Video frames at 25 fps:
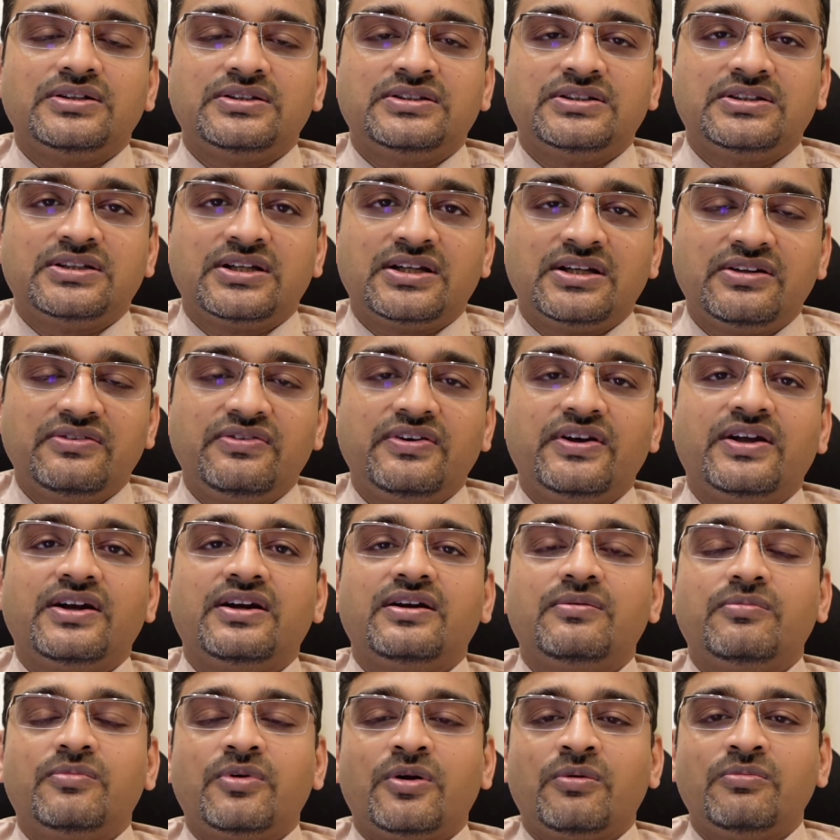
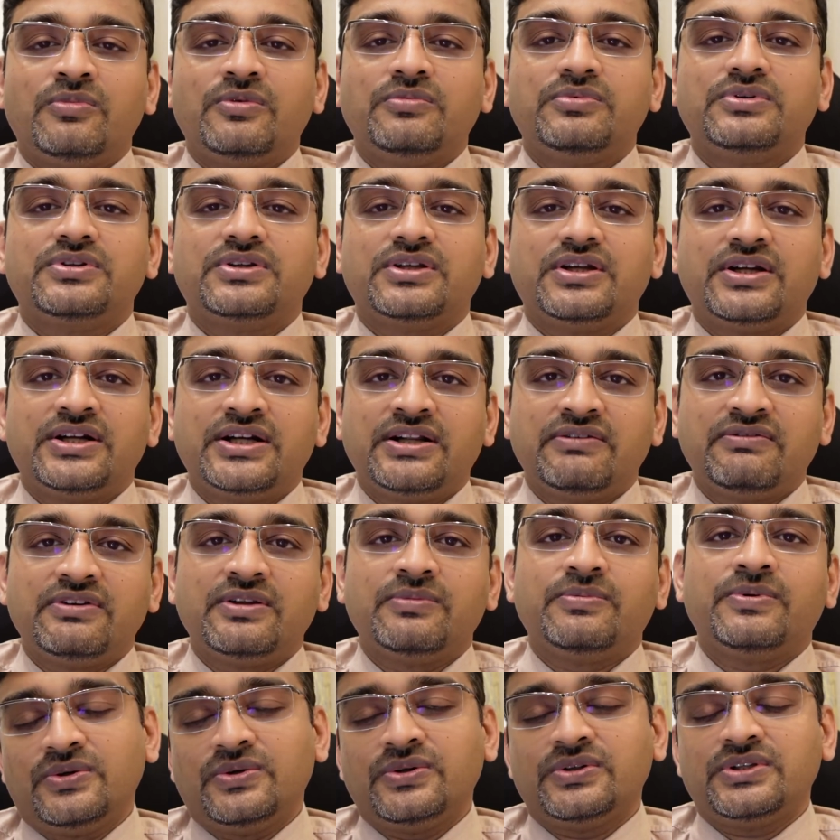सिग्निफिकेंट प्रॉब्लम्स
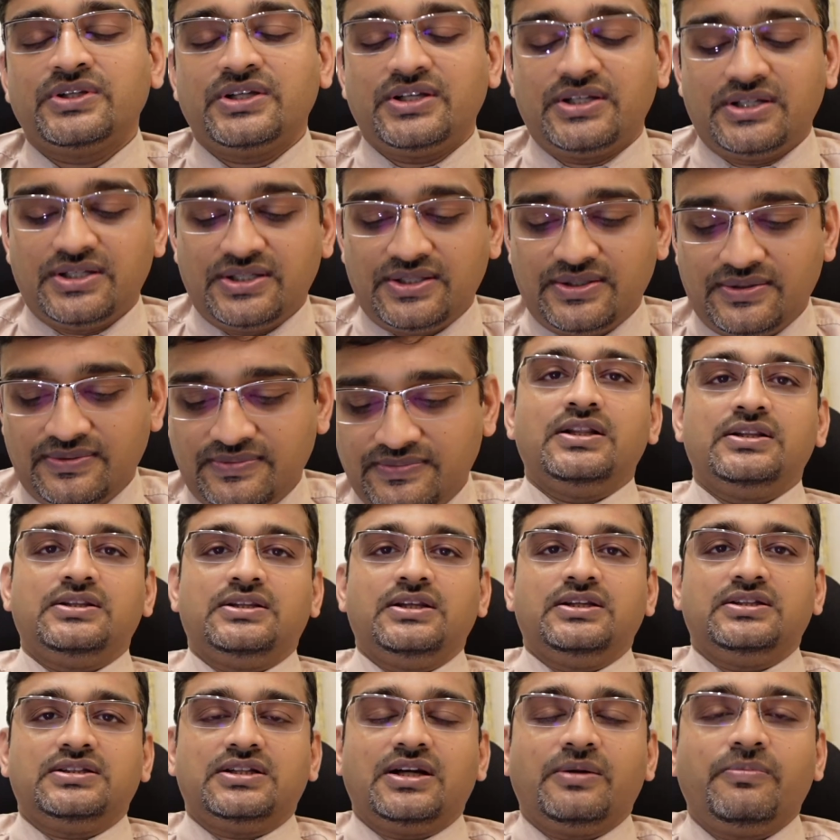डेवलप हो जाए
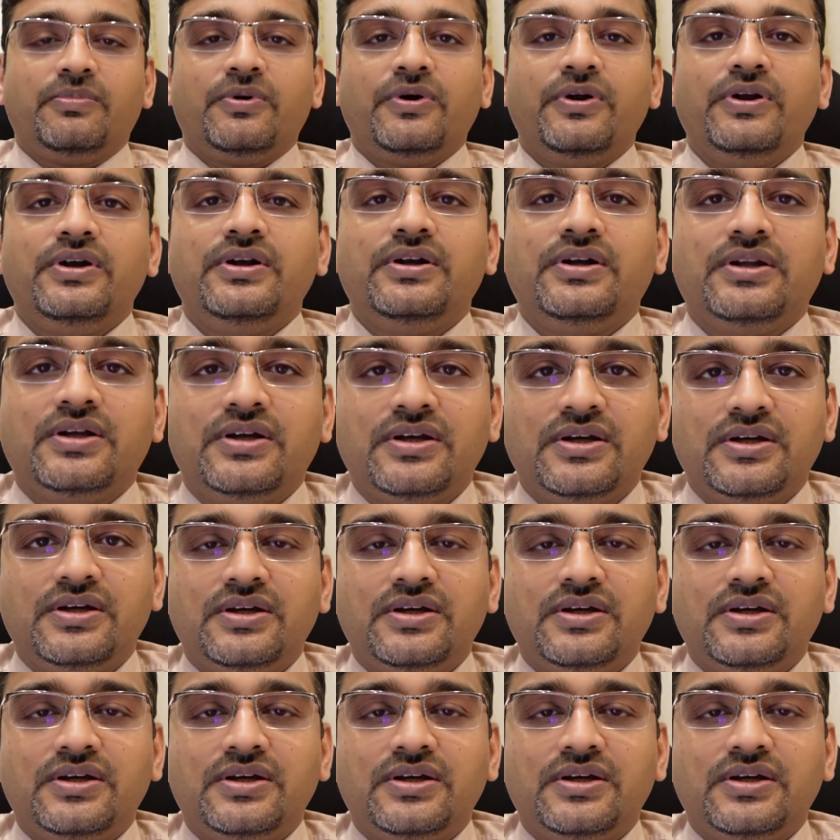तीसरा पॉइंट